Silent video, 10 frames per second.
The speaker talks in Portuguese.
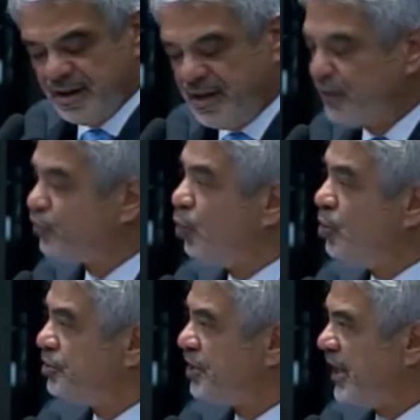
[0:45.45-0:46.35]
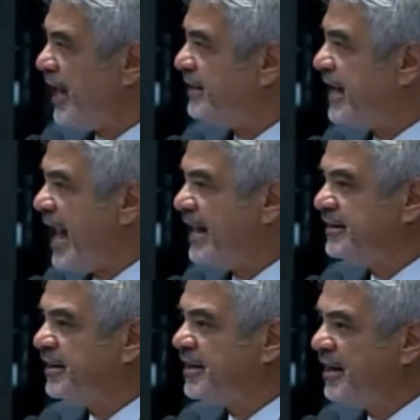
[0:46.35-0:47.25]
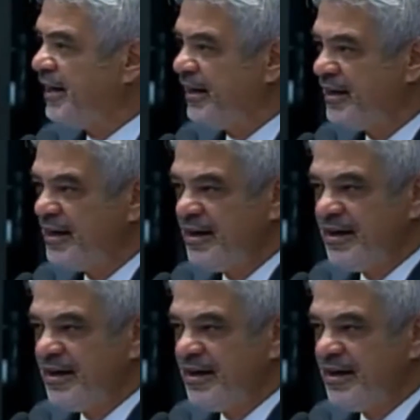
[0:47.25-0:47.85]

que surgem, a ideia de que